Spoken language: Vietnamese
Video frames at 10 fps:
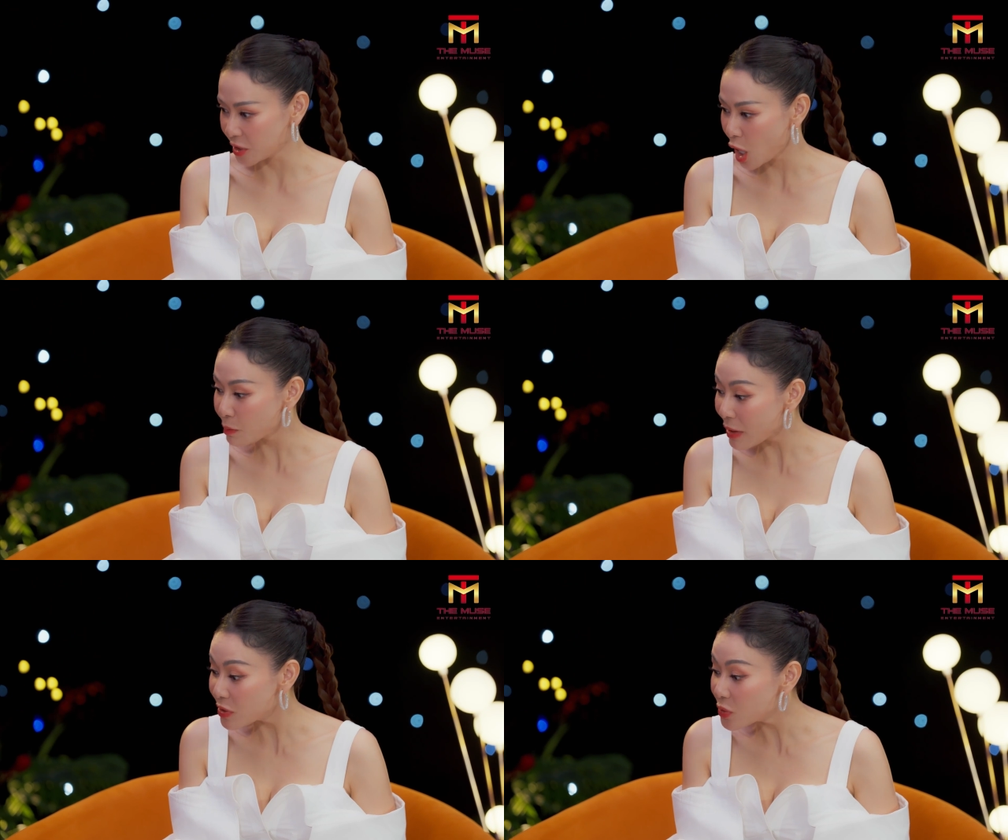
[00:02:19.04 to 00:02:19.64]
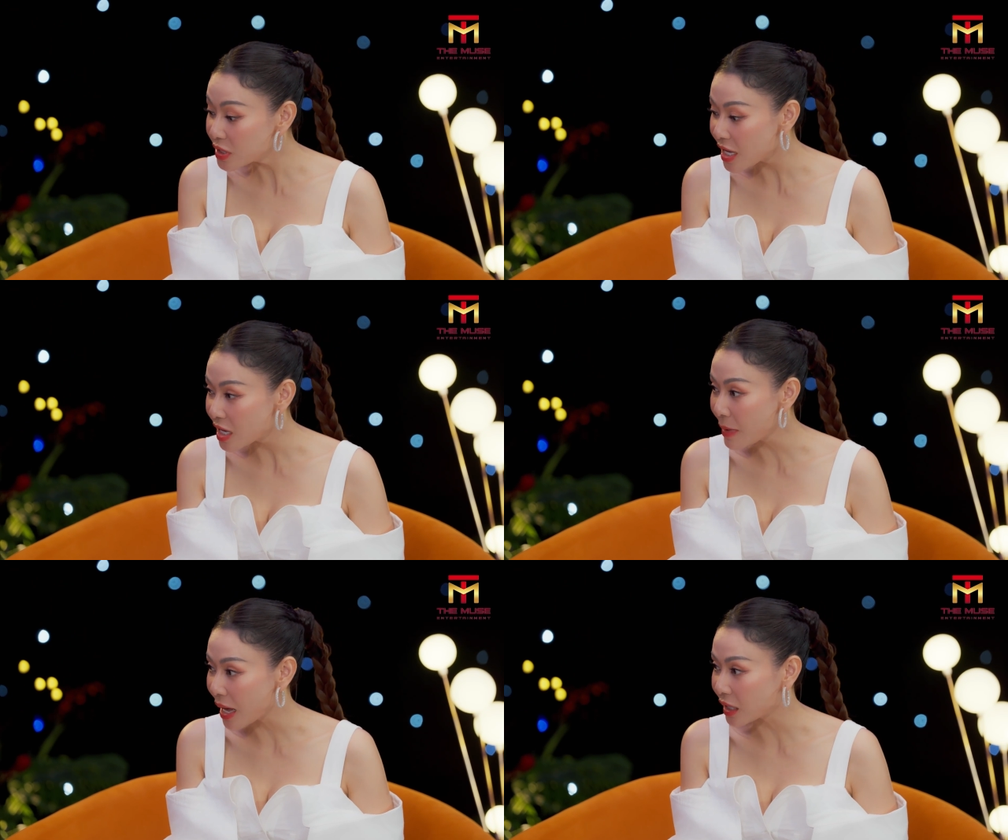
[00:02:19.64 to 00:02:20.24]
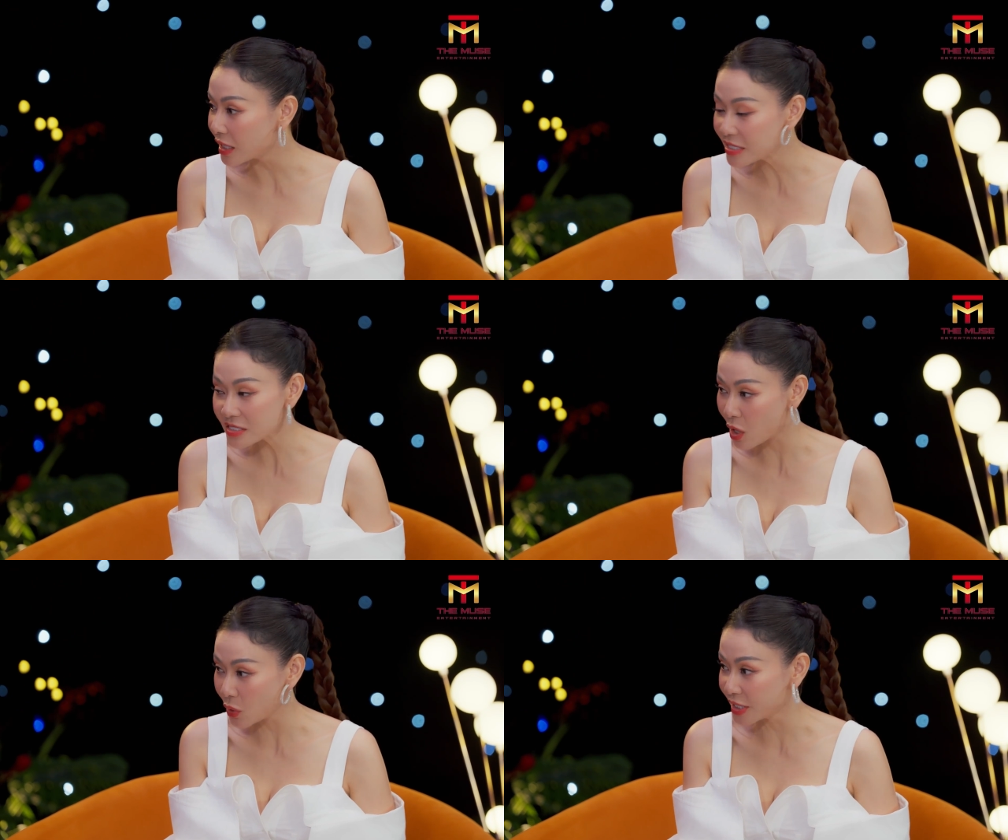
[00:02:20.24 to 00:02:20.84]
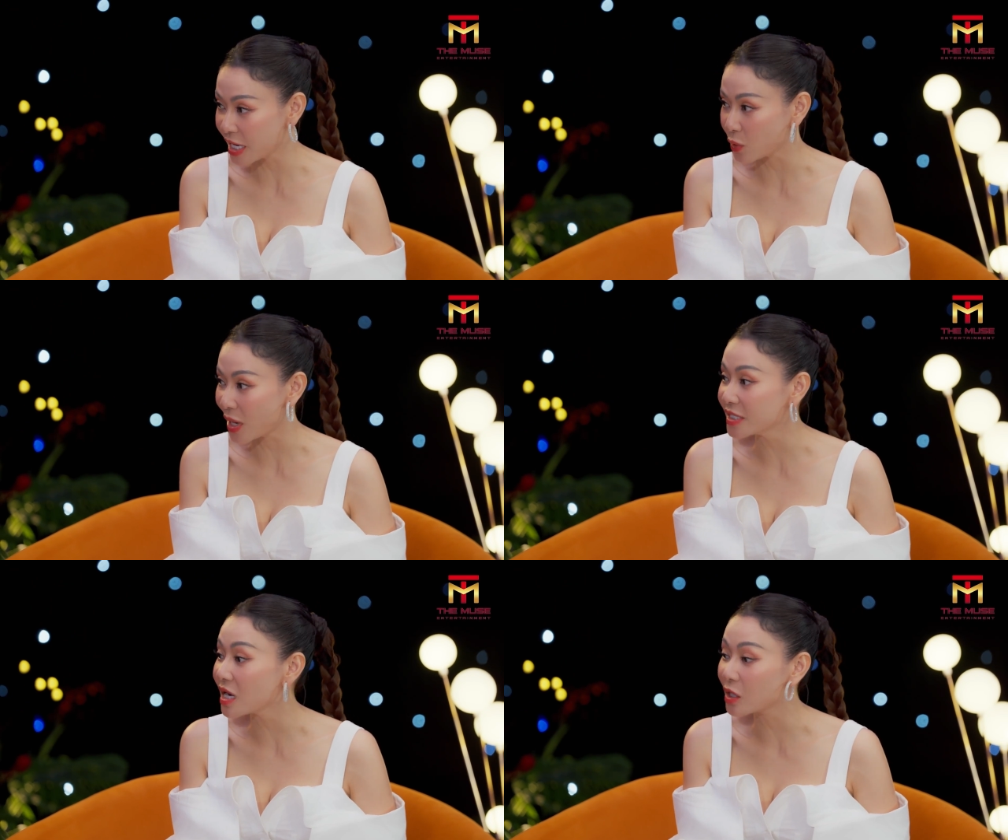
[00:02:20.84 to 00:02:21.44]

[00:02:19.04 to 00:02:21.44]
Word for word: nhót bao nhiêu như thế mà cứ lên sân khấu là nhảy quá trời